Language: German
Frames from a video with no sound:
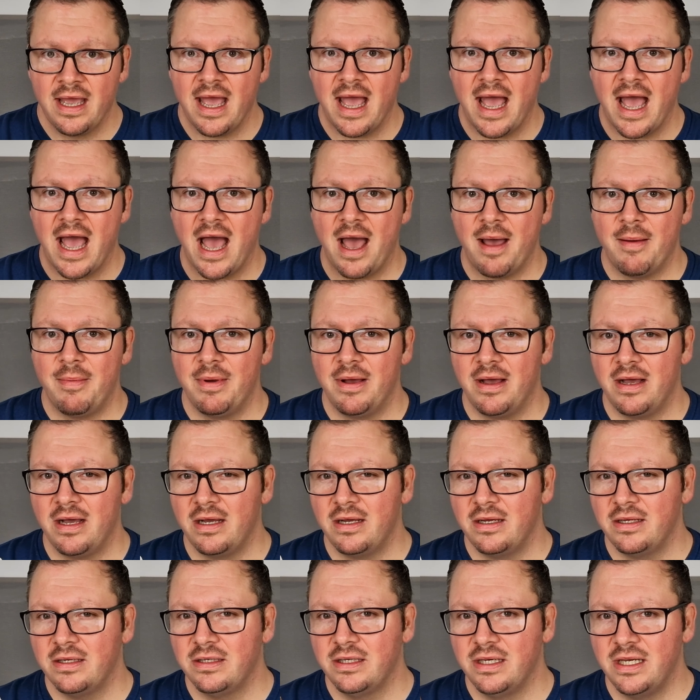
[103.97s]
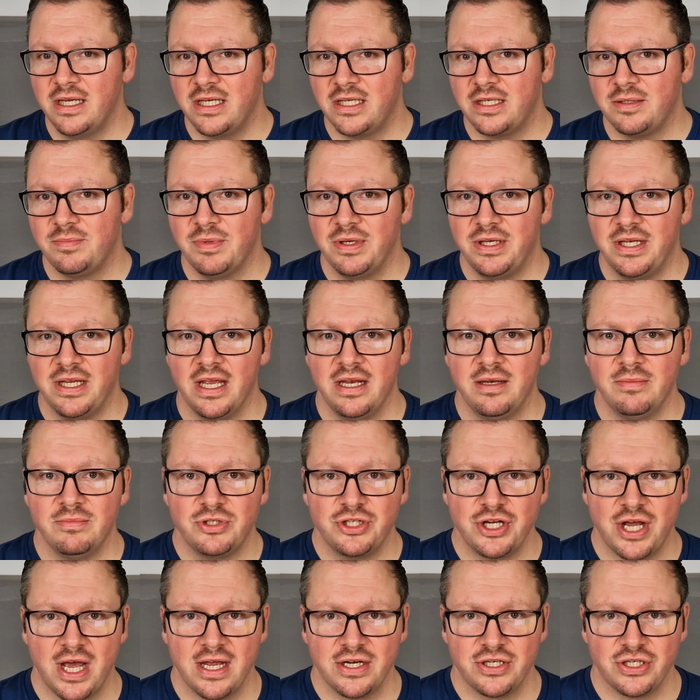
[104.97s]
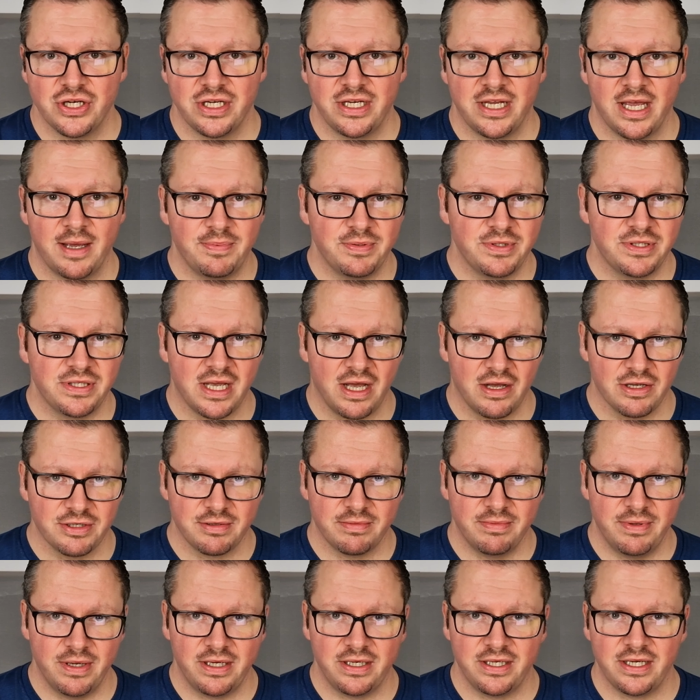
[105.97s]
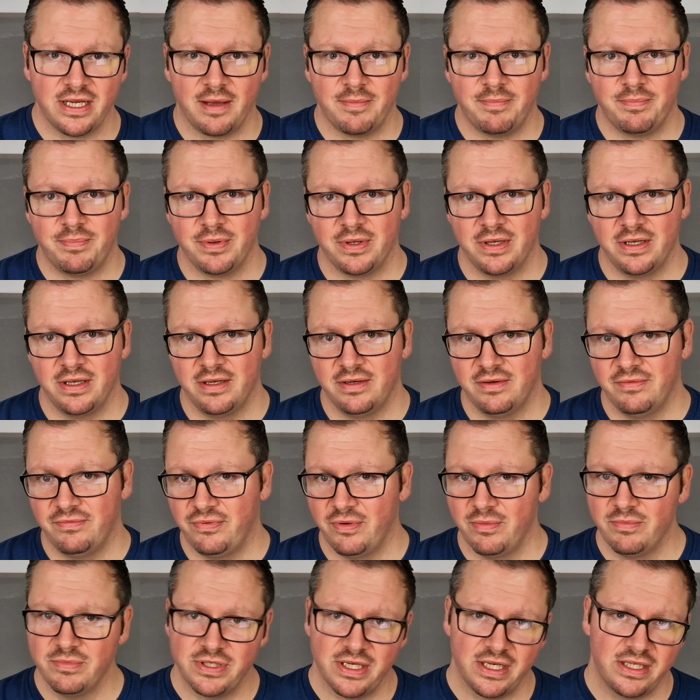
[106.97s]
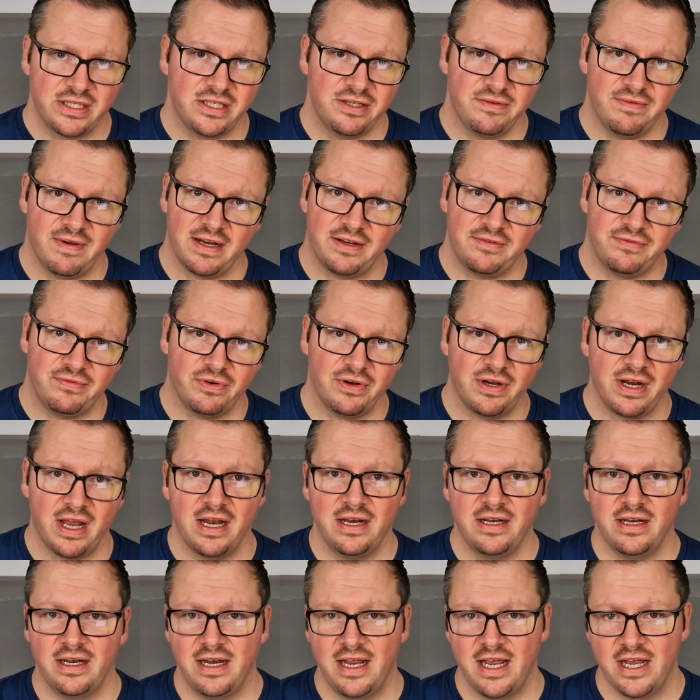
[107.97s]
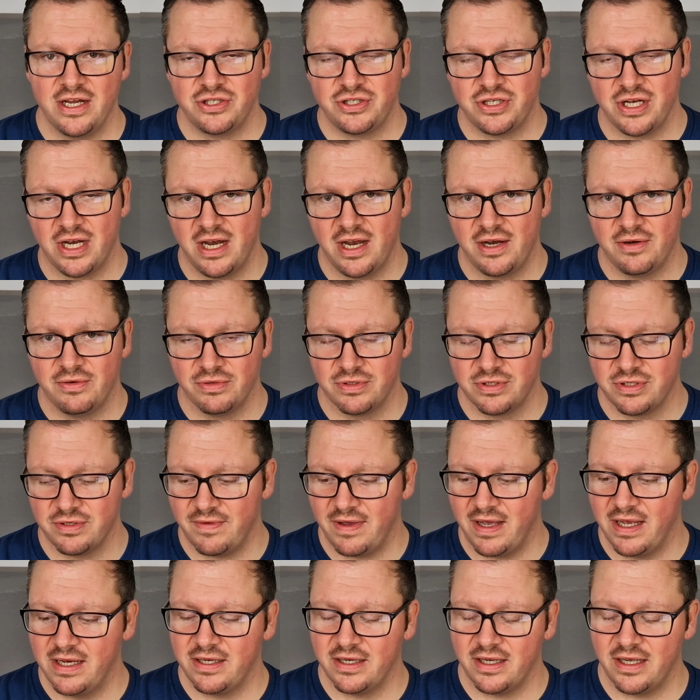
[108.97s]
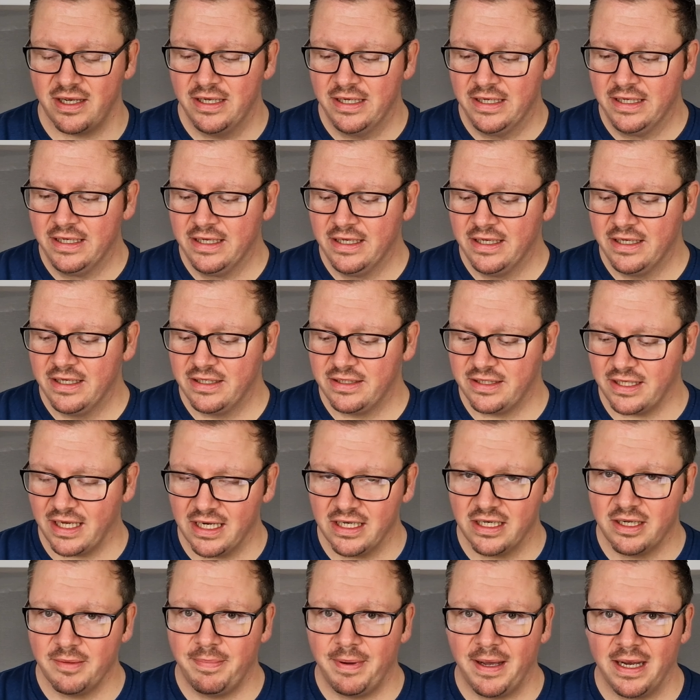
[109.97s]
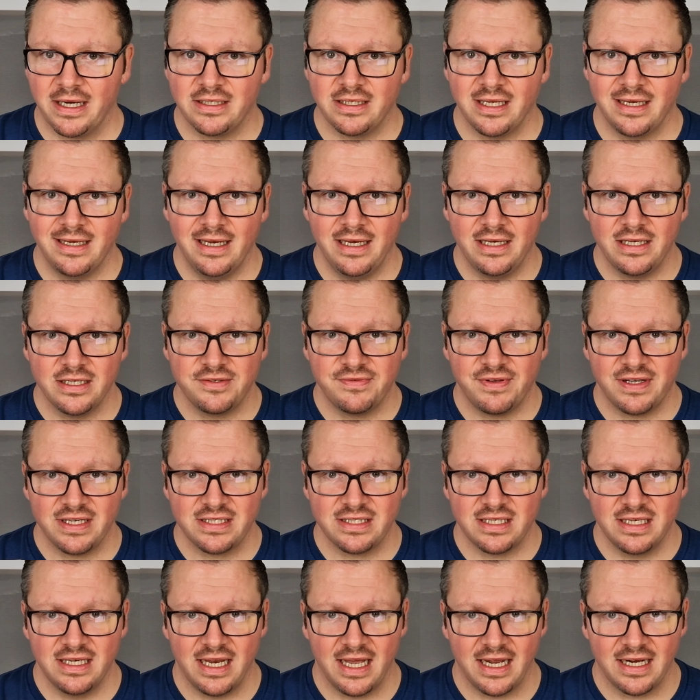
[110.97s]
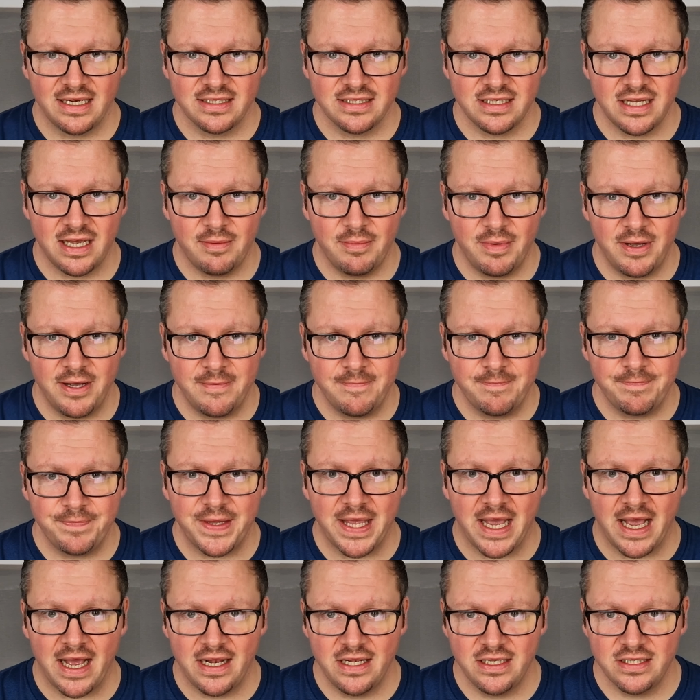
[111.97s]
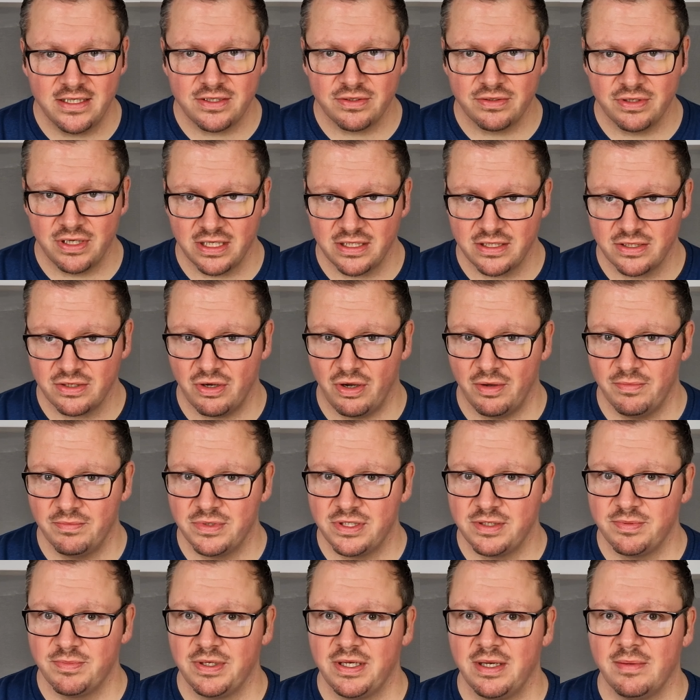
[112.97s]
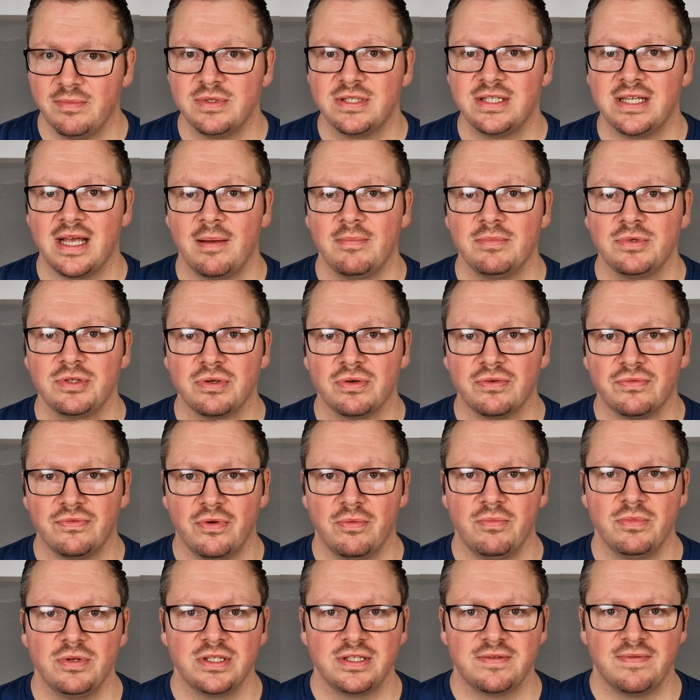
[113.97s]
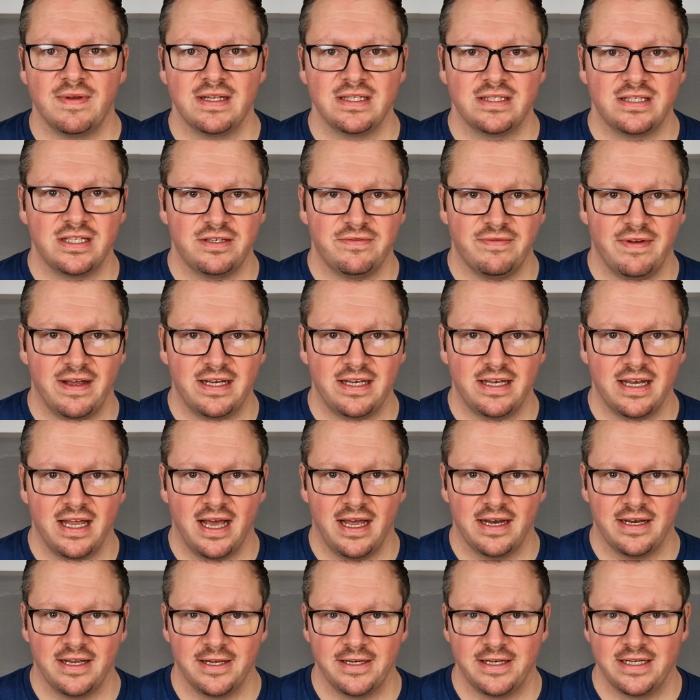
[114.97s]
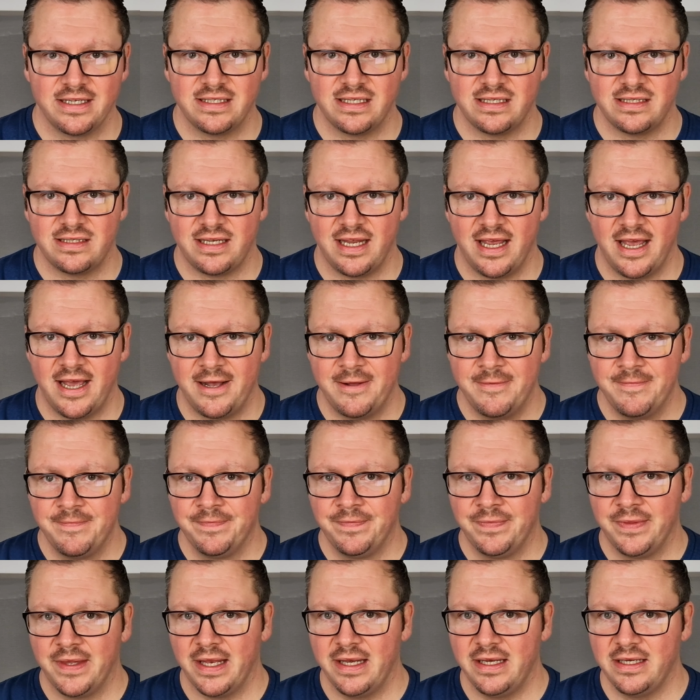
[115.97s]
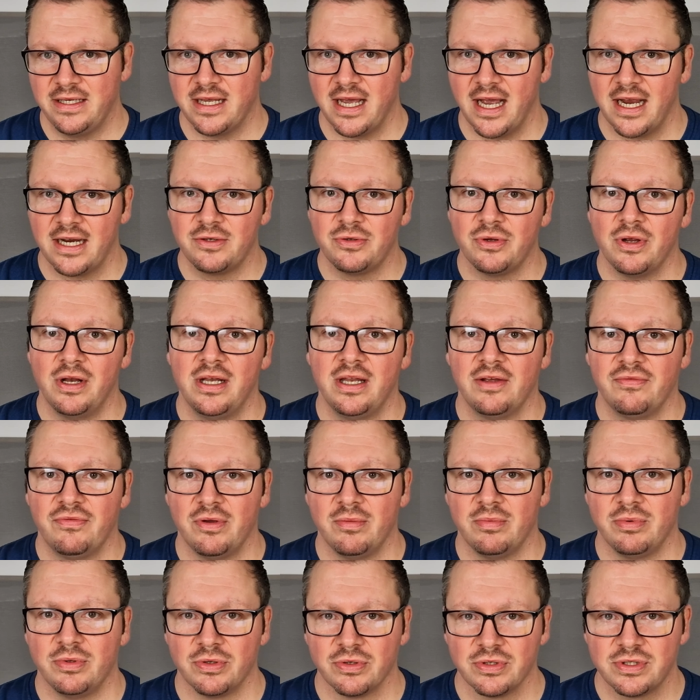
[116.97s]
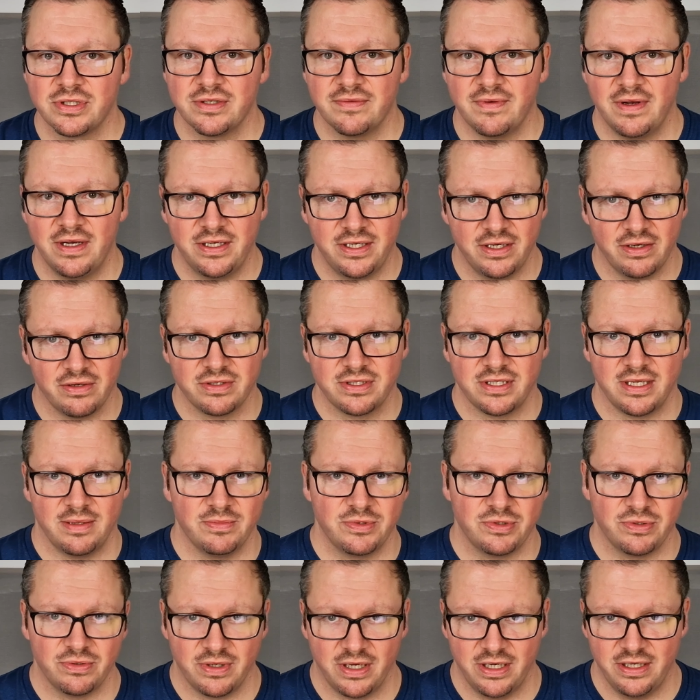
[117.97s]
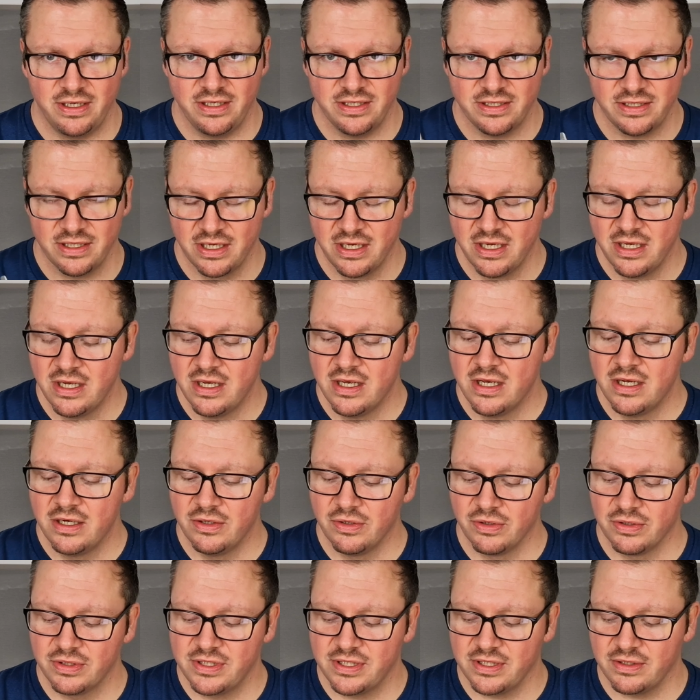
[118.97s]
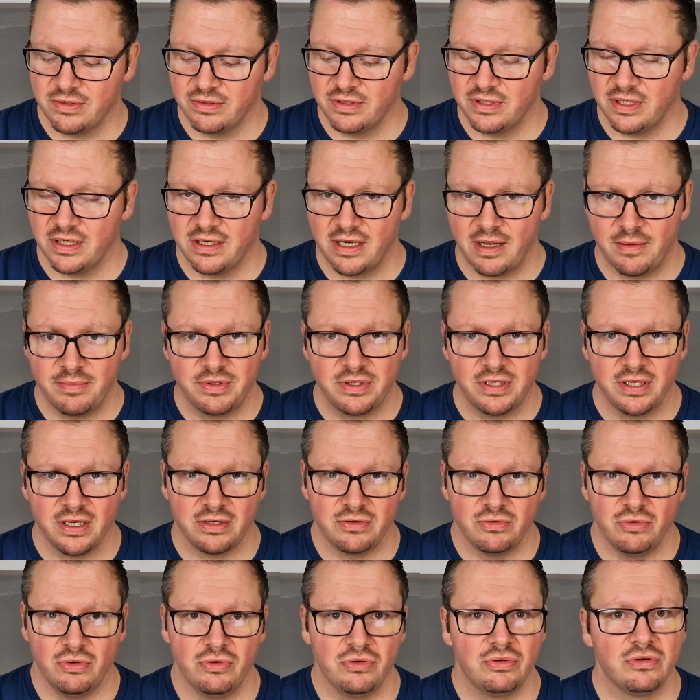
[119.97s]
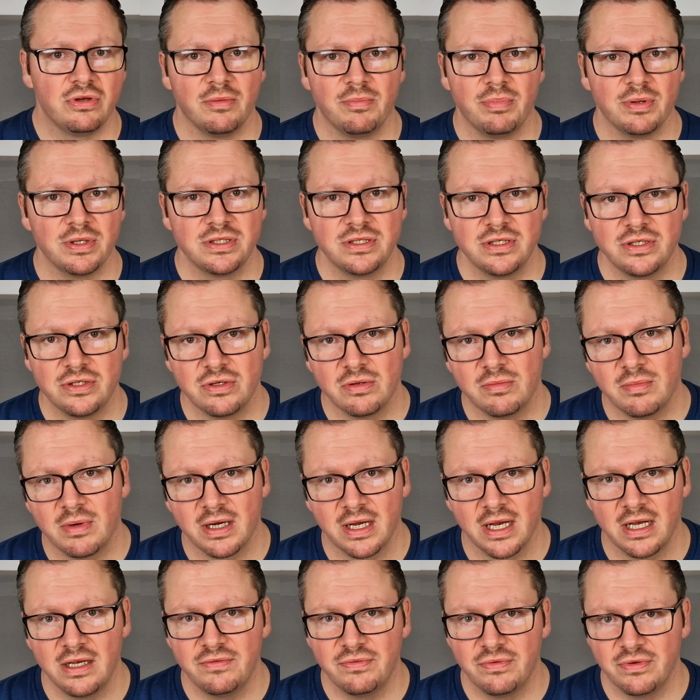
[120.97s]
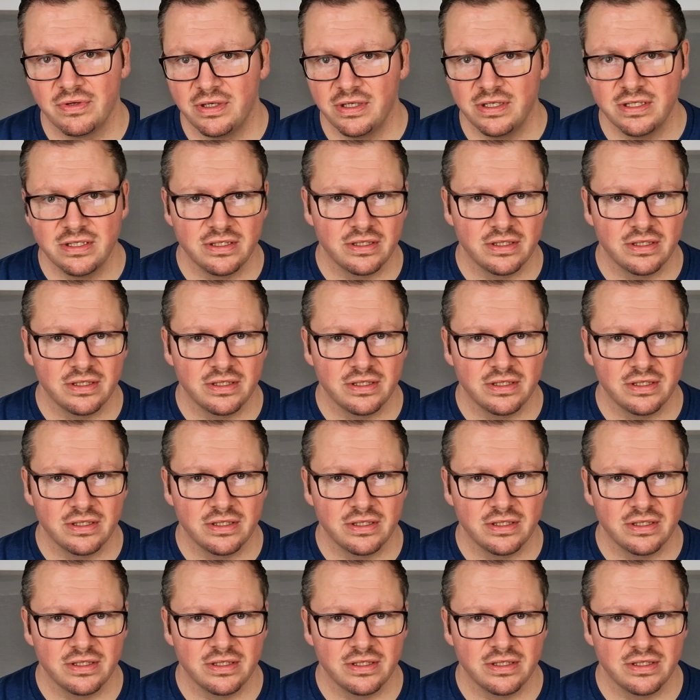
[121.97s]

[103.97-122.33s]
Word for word: aber nicht mit jedem Charger. Ich habe es ausprobiert, ich habe äh, 65 Watt von anderen Herstellern und so weiter dran gepackt, dann lädt es fast langsamer als, und jetzt kommt es, mit dem Samsung 25 Watt Lader. Das ist der, den ich aktuell dafür benutze, weil ich ja auch Samsung-Handys nutze. Und dann habe ich gedacht, nö, ich gebe jetzt nicht nochmal Geld für diesen